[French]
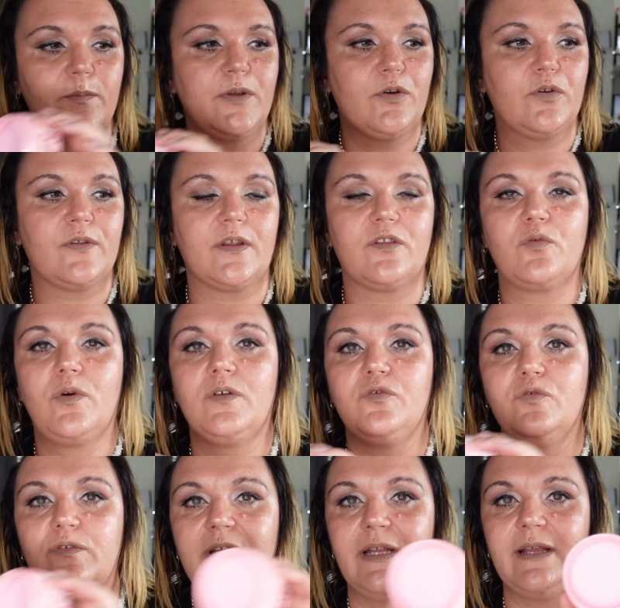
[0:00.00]
mais que ça soit
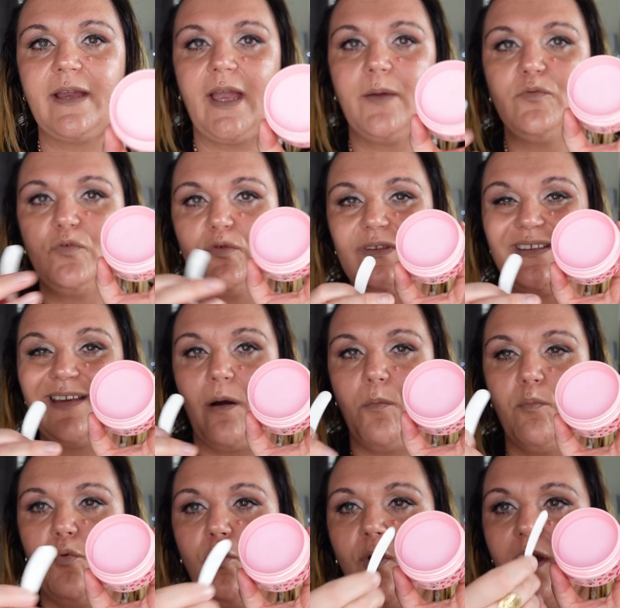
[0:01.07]
toutes les crème, tout ce qui est en
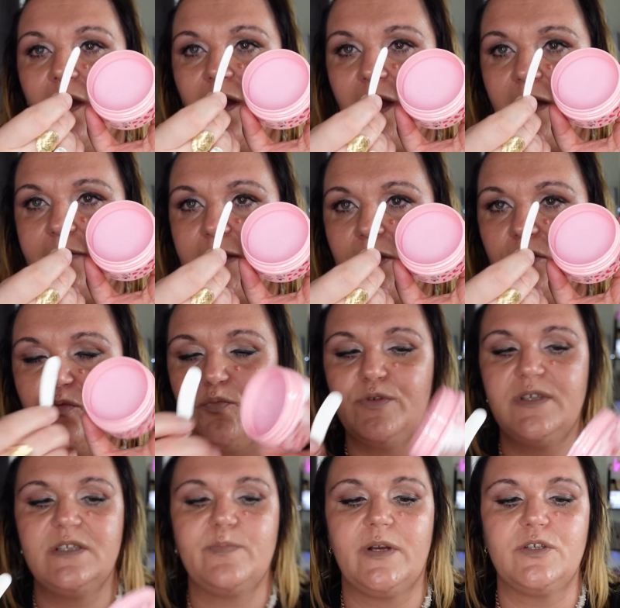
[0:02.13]
pot avec une
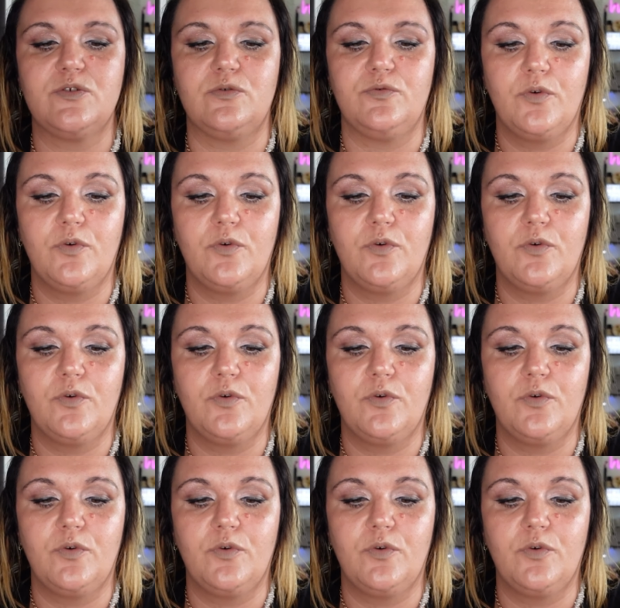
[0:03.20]
petite spatule.